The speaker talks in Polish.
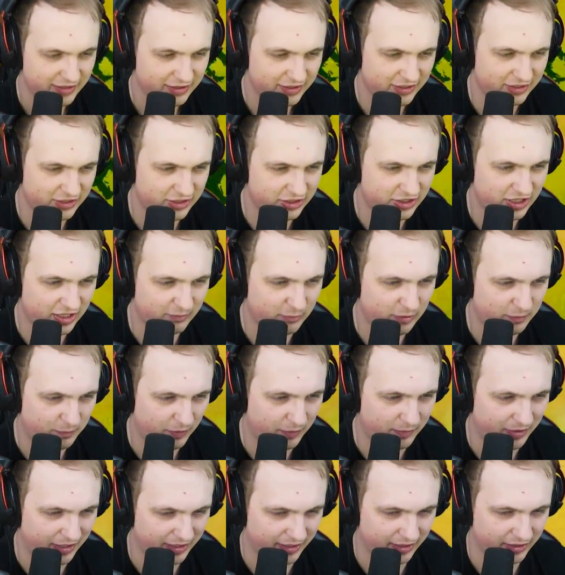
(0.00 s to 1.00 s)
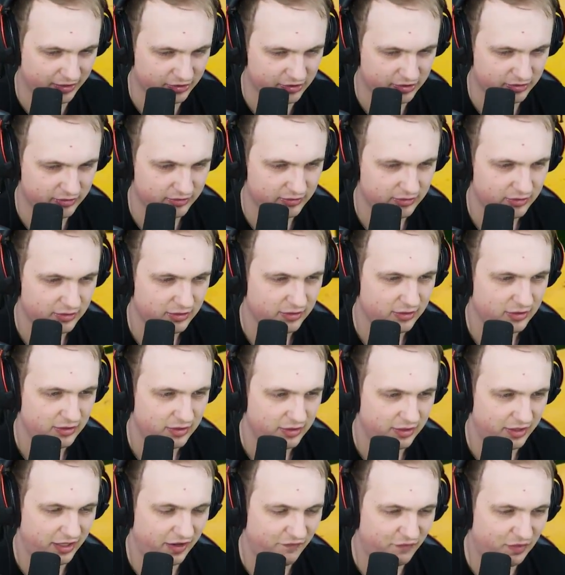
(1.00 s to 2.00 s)
Ty dzisiaj mi pomagasz.
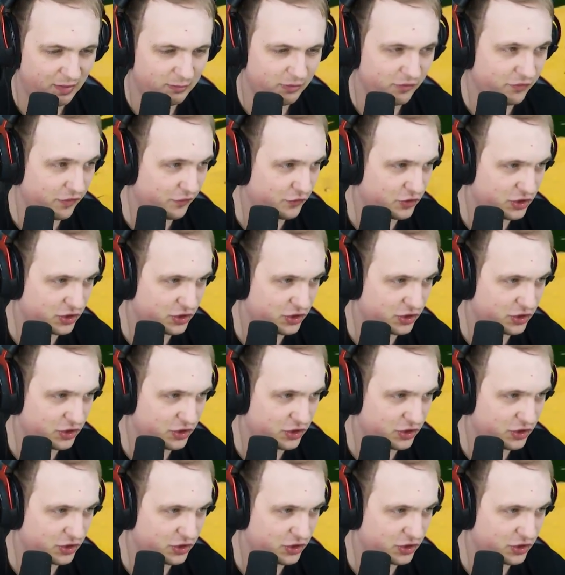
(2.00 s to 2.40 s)
Rafa mówi